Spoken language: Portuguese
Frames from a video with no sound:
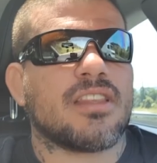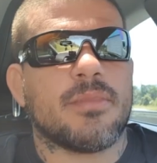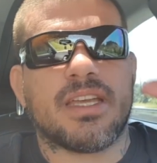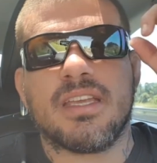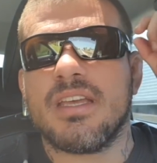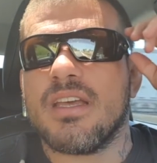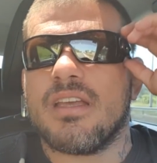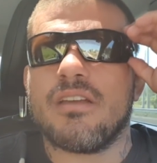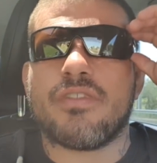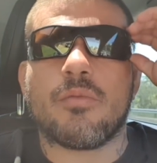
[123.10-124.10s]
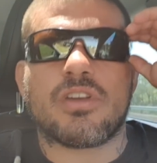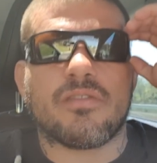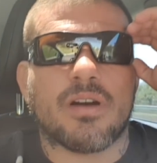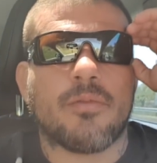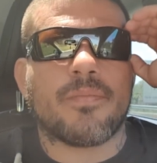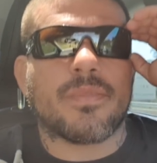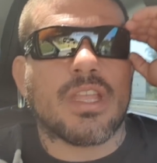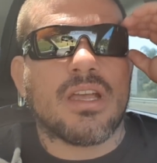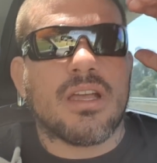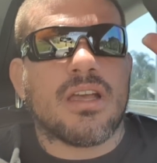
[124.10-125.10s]
também e vamos que vamos.
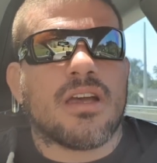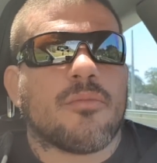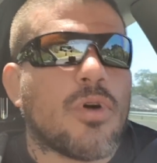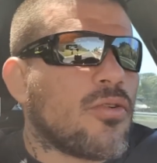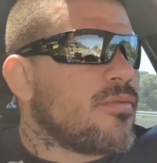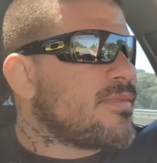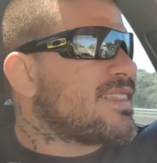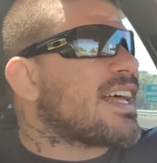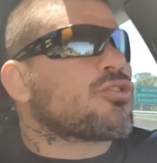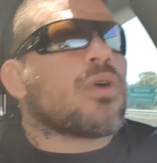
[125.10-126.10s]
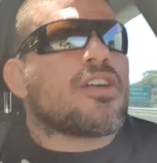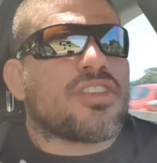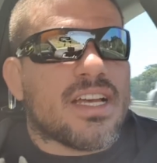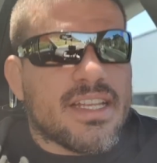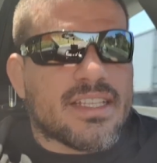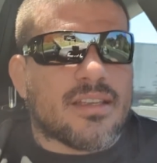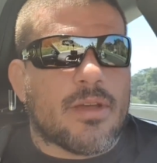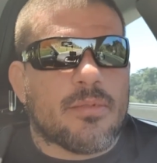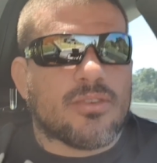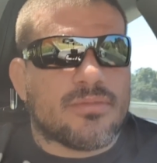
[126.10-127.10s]
Bom, tatuagem da Anitta,
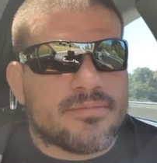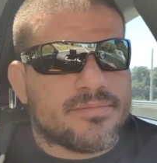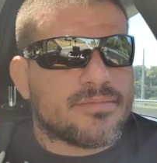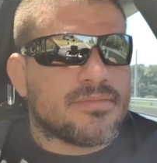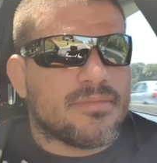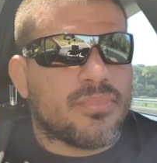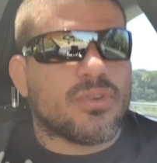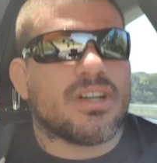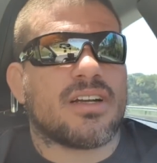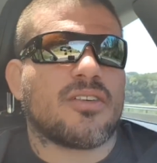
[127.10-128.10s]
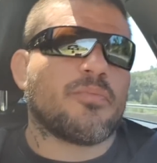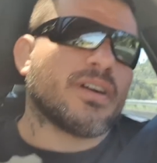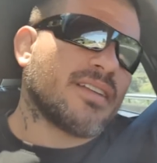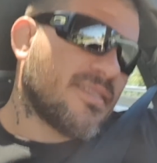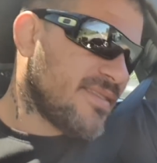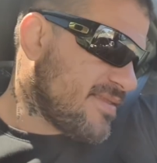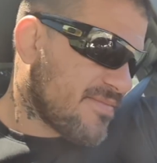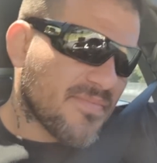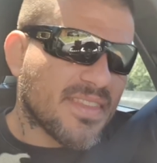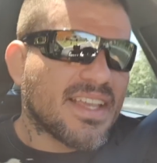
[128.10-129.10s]
meu irmão. Porra, rapaz.
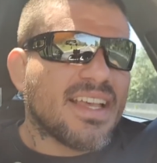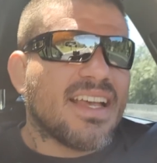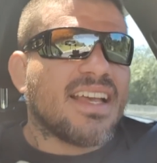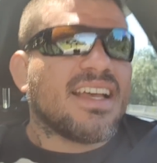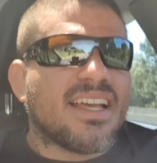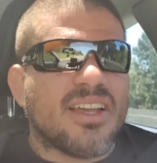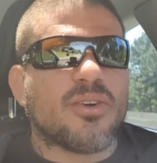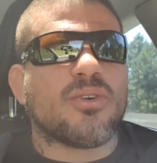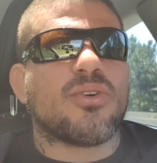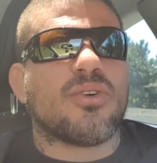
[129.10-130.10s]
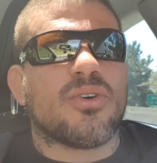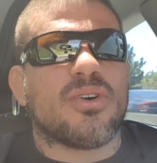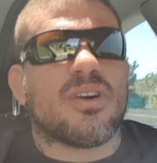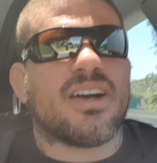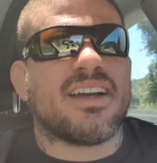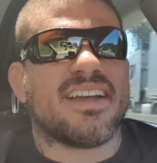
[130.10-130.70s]
Eu.